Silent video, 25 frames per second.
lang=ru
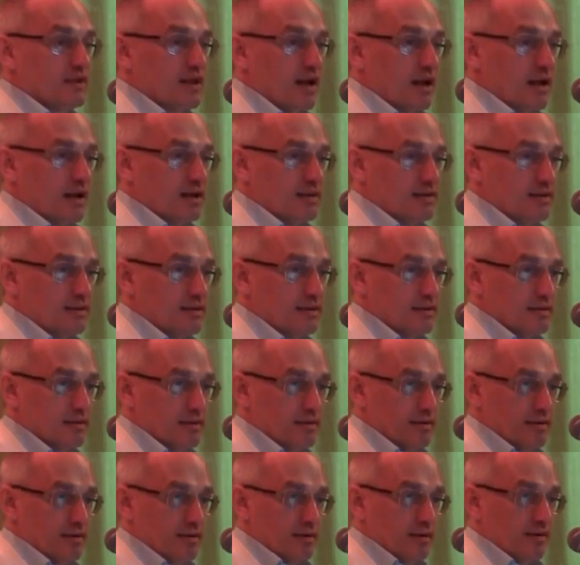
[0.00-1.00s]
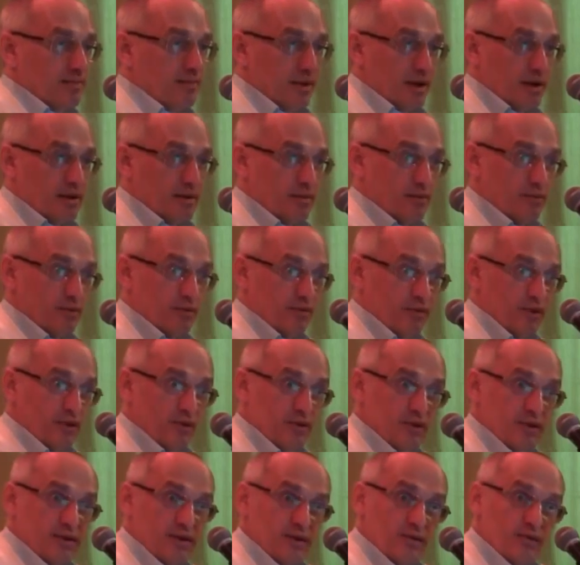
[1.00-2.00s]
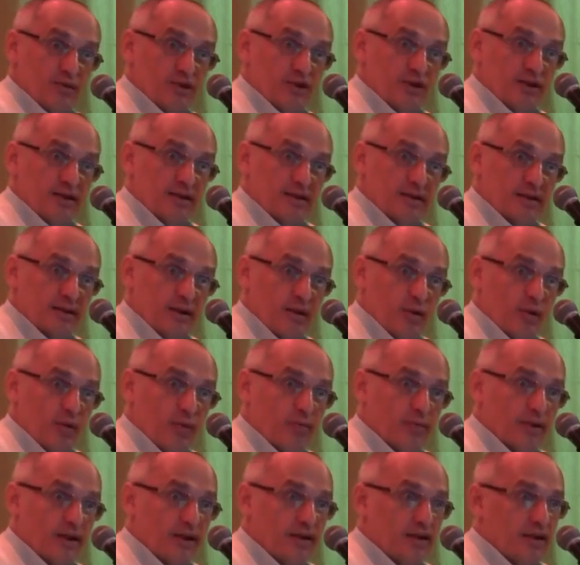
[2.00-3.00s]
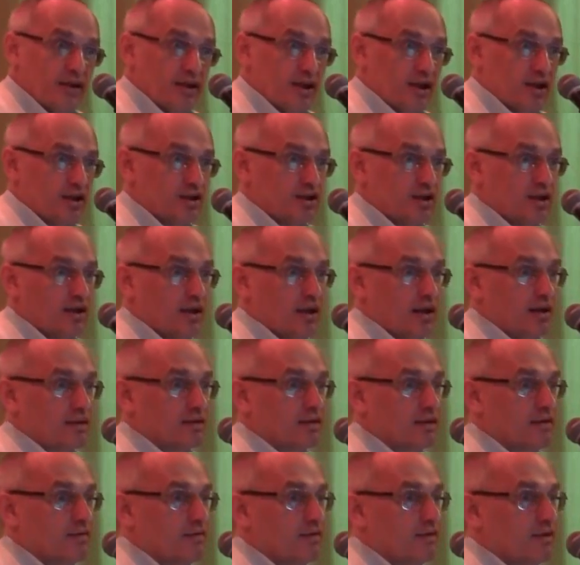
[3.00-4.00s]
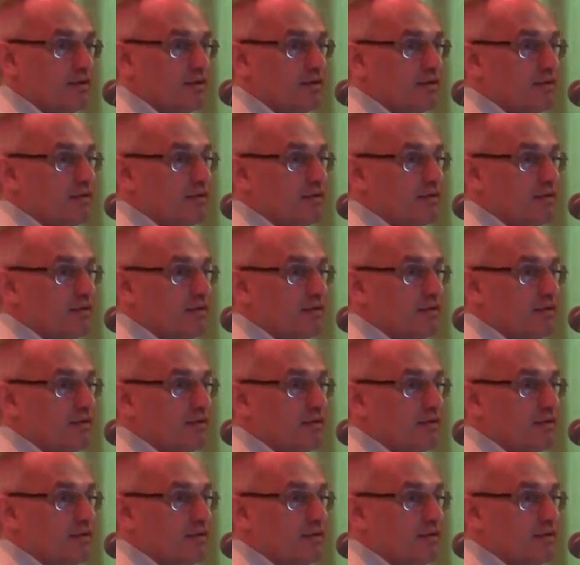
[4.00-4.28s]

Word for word: в старости. И поэтому он ведет себя очень скромно, нежно, ласково.